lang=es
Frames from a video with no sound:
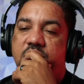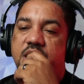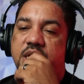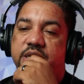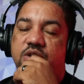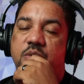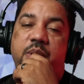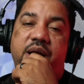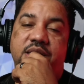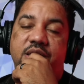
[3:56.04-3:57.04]
y eso es
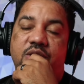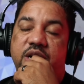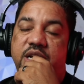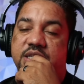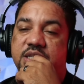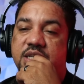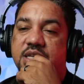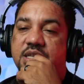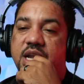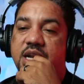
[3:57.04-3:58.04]
parte de lo que necesita
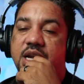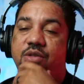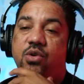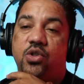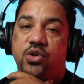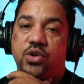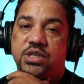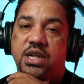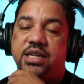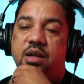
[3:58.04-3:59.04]
ser arreglado. Y cuando yo sea
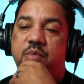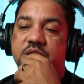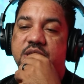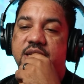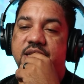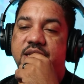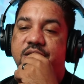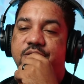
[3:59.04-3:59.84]
electa presidenta,